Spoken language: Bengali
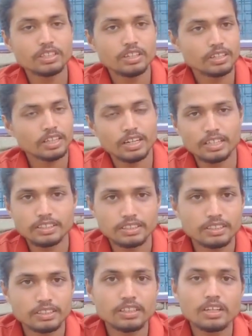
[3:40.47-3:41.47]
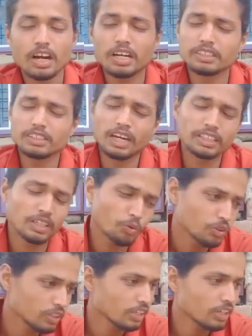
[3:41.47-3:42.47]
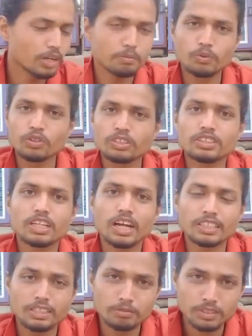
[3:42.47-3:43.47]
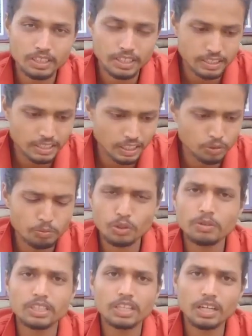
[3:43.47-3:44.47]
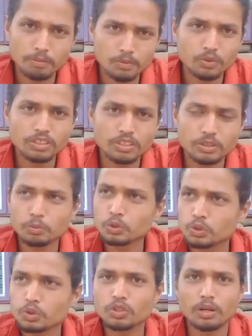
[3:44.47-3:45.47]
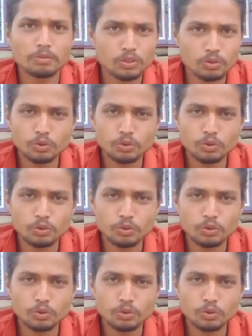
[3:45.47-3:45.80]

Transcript: টাকাটা দিয়ে দিই আর দাদা অনেক হেল্প করেছে যে কাকদের থেকে গেছে এত পরিমাণে হেল্প করেছে প্রচণ্ড আমি তো